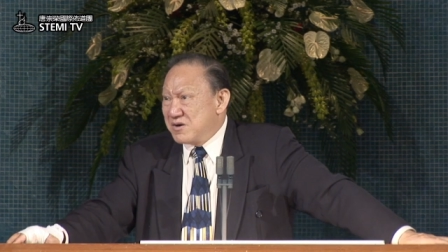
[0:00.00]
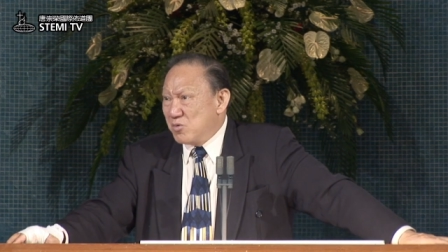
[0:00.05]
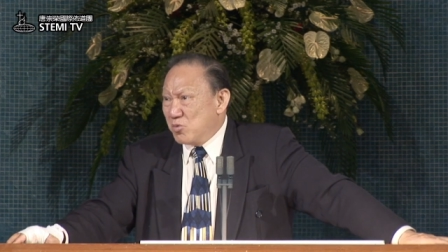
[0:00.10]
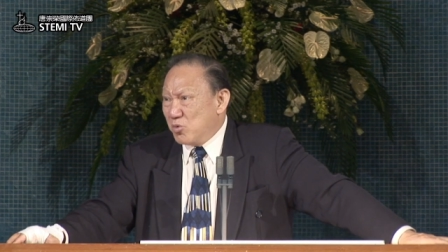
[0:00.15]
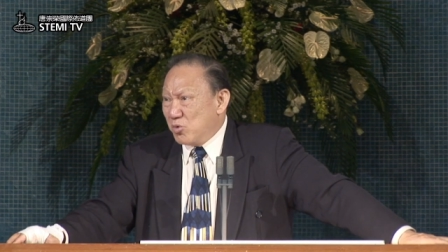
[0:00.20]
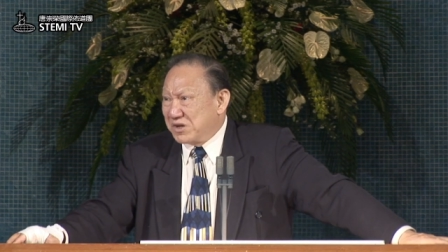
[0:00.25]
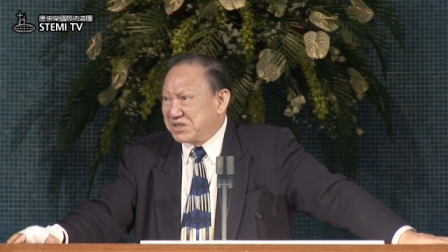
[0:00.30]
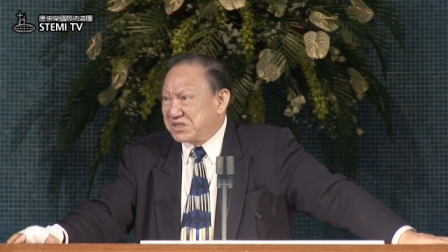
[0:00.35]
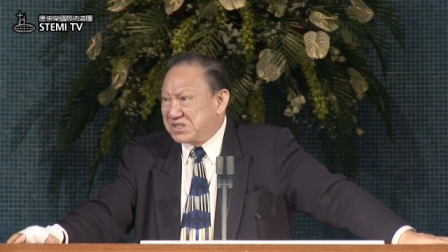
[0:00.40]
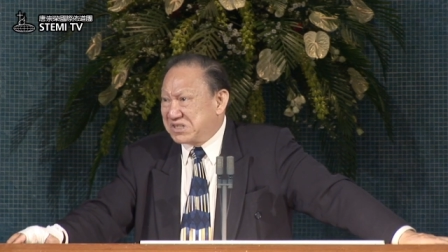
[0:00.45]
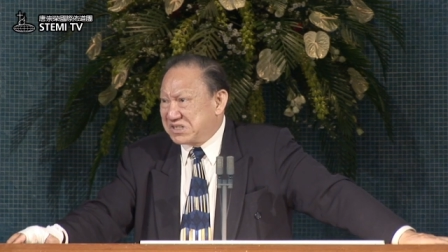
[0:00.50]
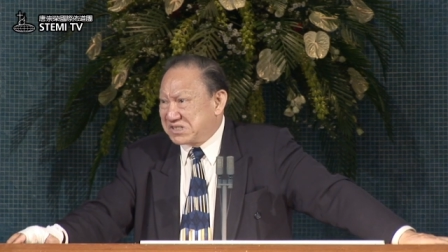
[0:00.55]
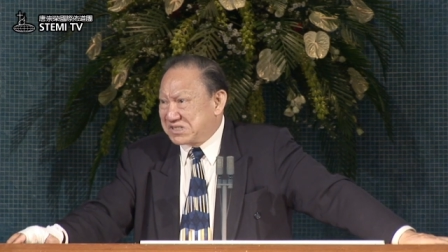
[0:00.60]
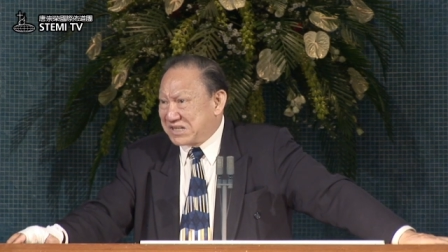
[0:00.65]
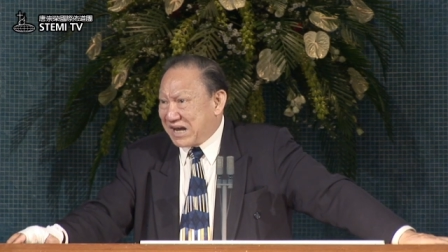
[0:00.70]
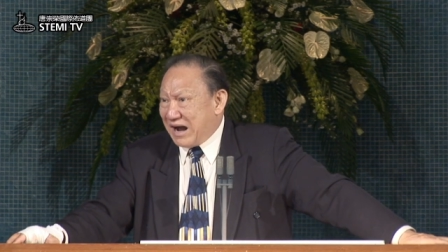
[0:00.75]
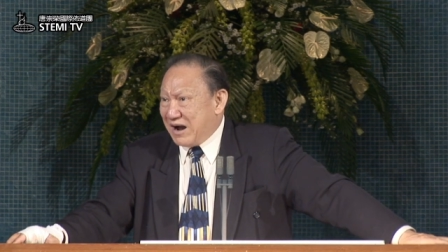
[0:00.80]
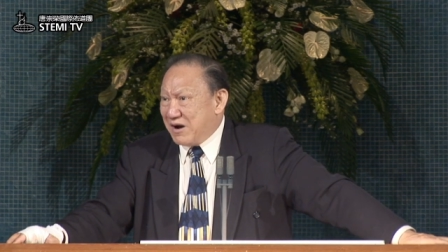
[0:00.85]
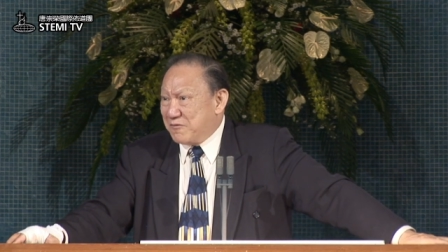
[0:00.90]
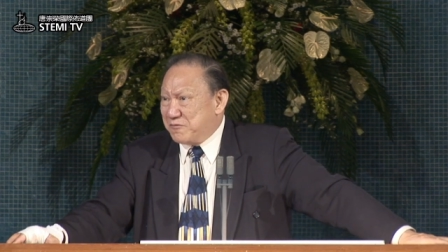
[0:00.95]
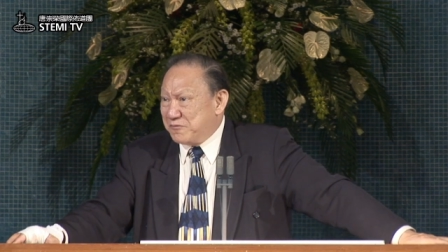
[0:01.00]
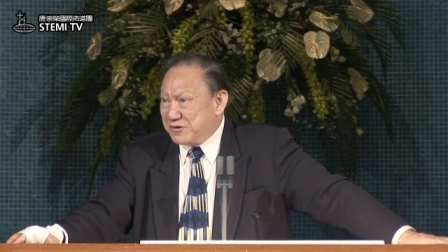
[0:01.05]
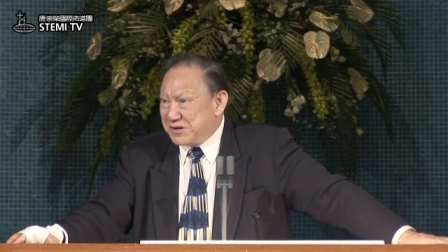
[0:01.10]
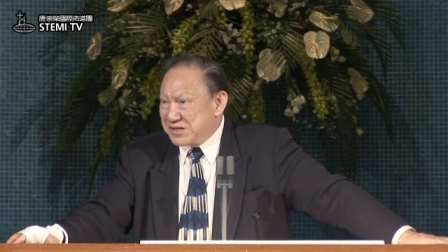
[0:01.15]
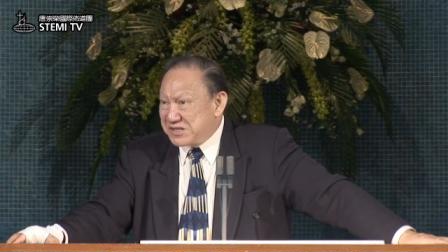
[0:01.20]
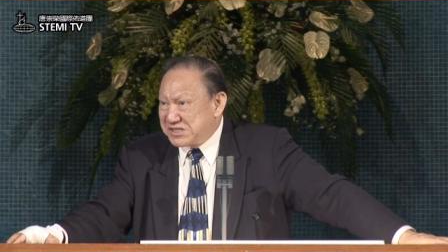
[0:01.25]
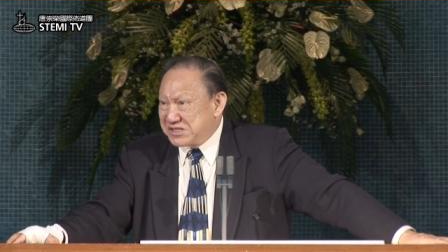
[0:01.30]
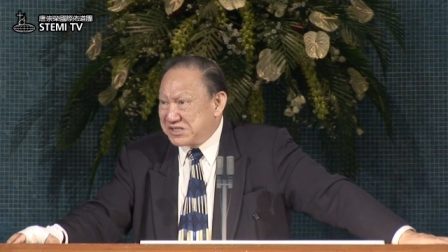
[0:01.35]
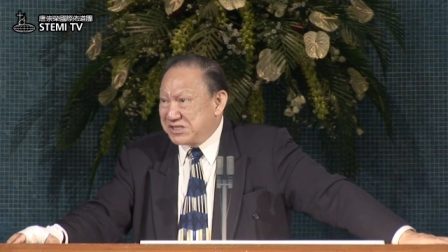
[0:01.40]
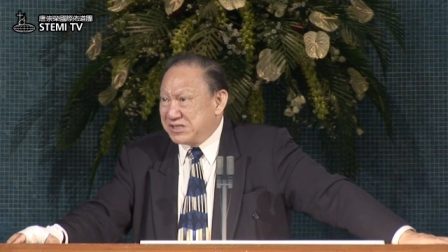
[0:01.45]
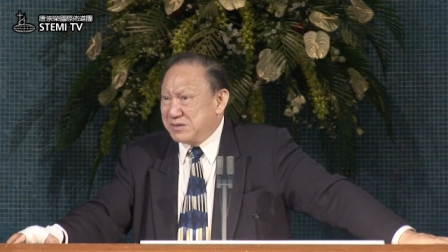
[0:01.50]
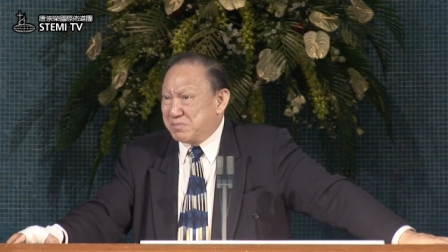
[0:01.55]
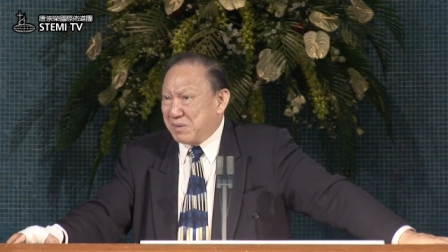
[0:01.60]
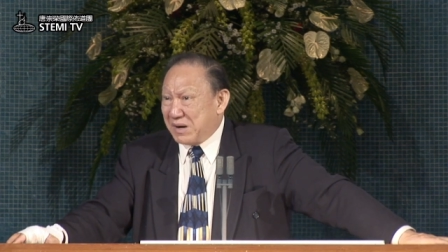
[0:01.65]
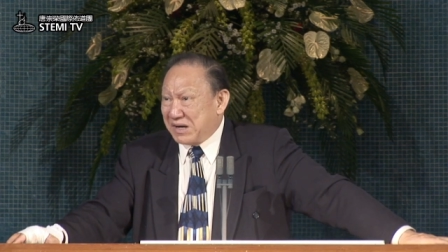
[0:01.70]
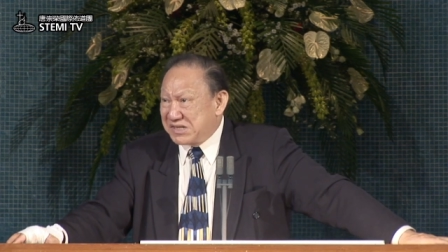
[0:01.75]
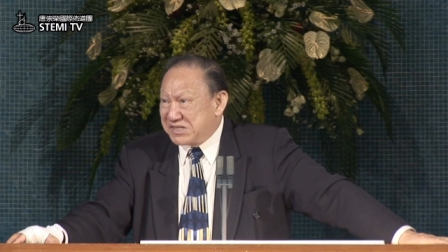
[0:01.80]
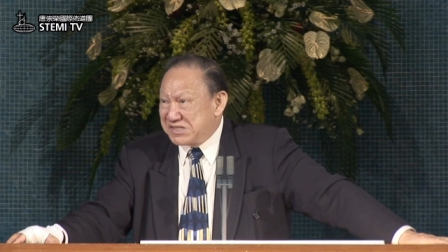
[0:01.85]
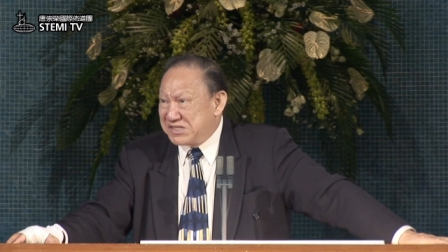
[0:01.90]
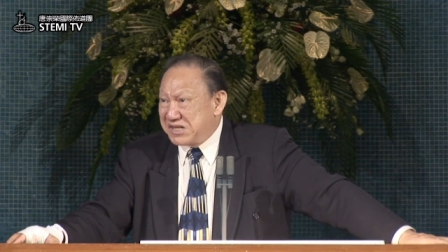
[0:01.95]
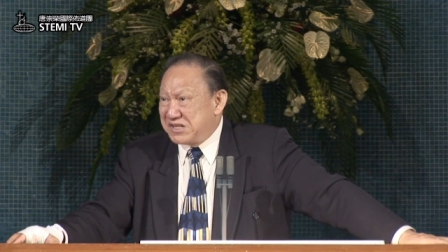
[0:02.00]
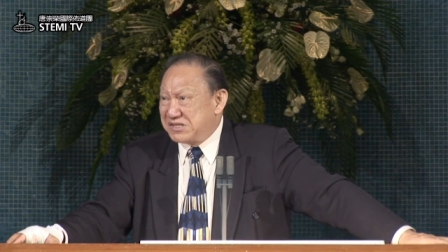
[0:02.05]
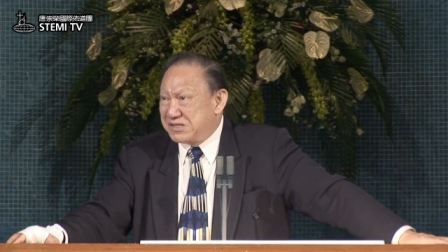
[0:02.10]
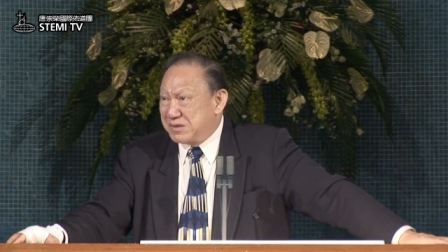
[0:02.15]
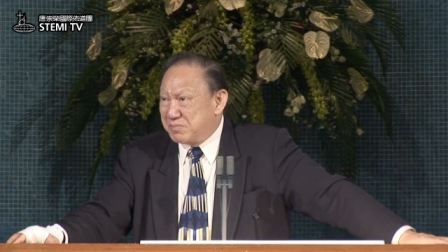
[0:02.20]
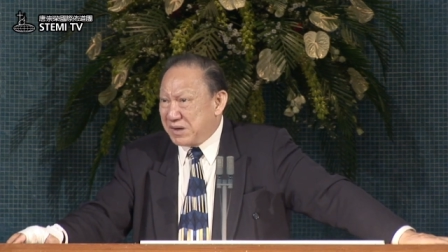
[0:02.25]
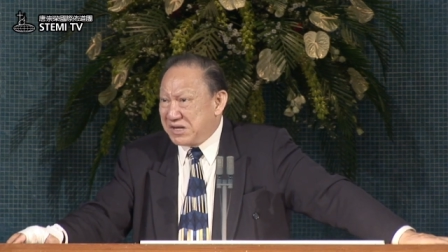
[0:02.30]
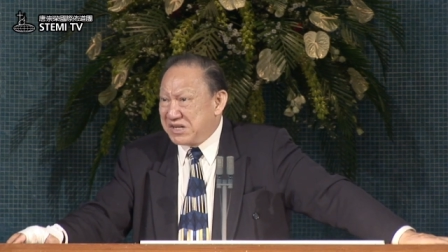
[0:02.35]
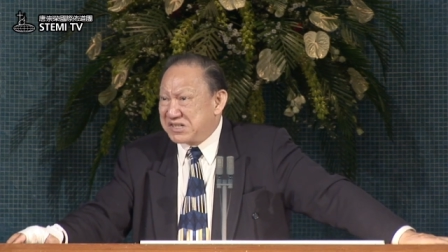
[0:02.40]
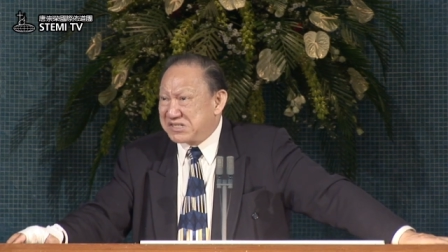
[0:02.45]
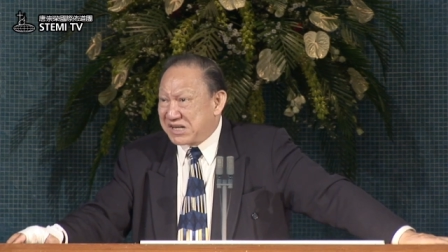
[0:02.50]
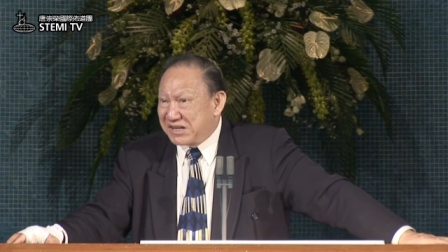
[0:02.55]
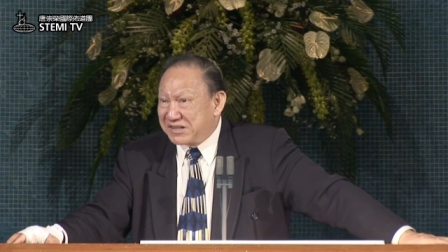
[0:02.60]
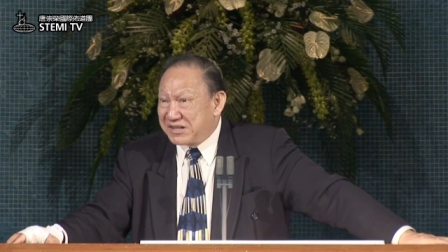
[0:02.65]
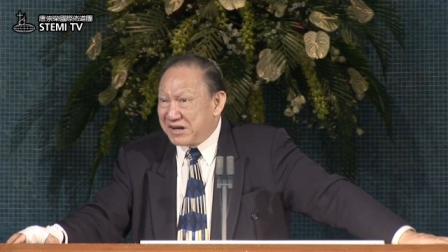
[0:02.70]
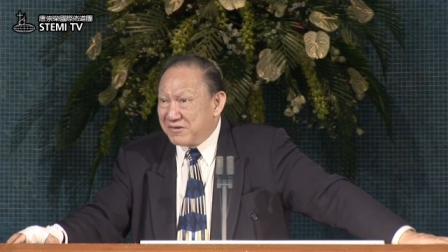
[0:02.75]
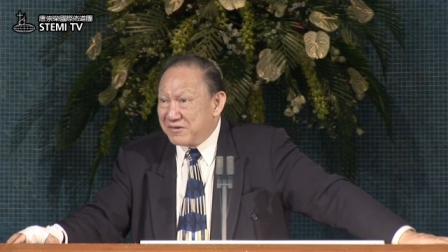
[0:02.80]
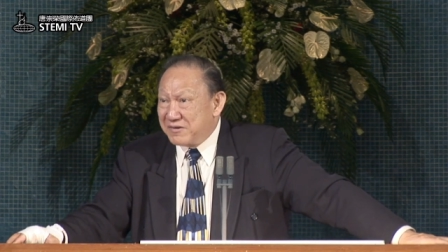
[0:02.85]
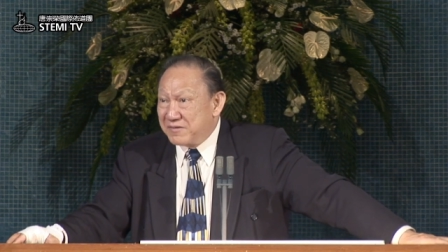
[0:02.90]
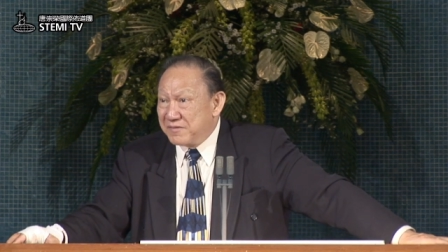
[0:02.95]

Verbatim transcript: 我丈夫的四百个先知被你杀掉，